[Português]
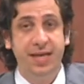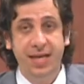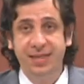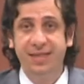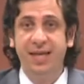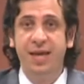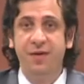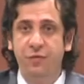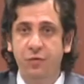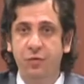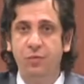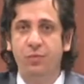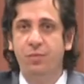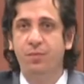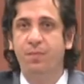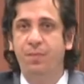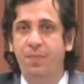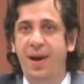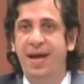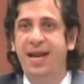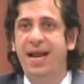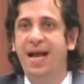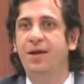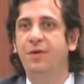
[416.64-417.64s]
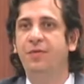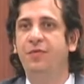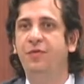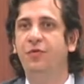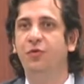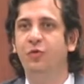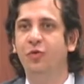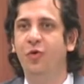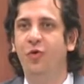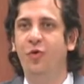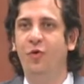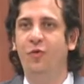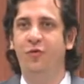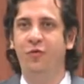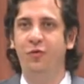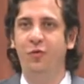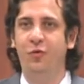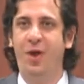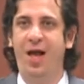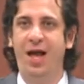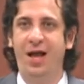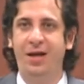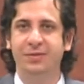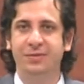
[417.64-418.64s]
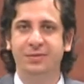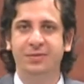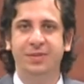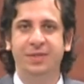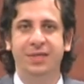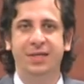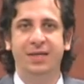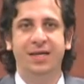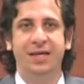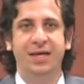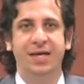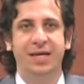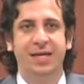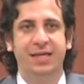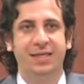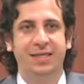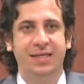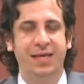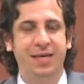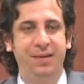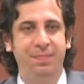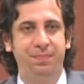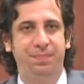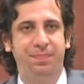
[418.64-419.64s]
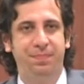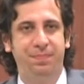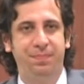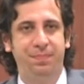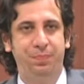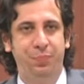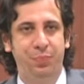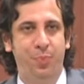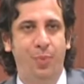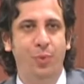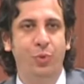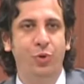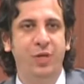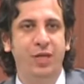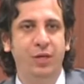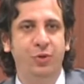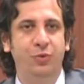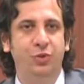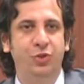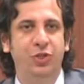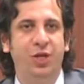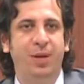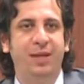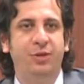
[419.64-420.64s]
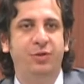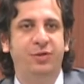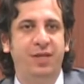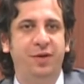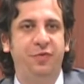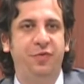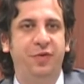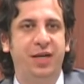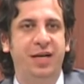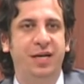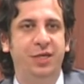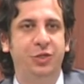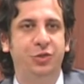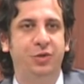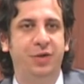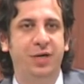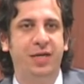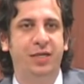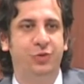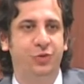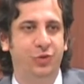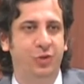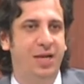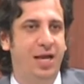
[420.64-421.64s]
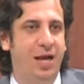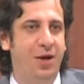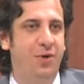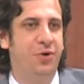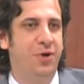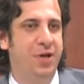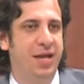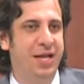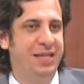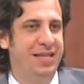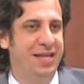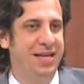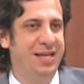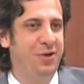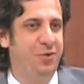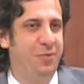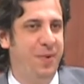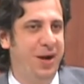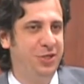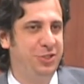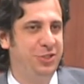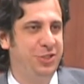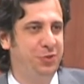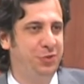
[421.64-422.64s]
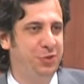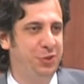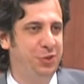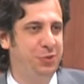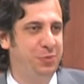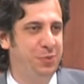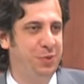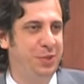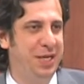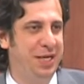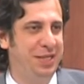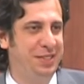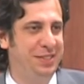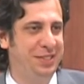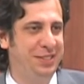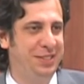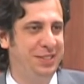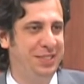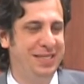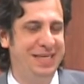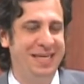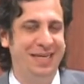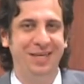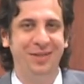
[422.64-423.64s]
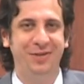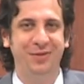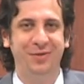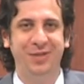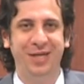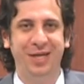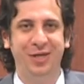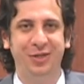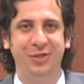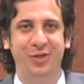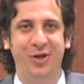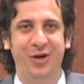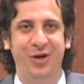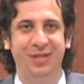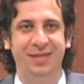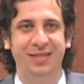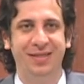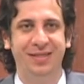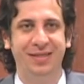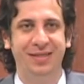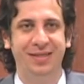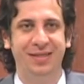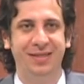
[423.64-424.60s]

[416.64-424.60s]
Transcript: que teve um parágrafo novo lá, que une o chamado traficante ocasional da linguagem da jurisprudência antiga aqui do TJ,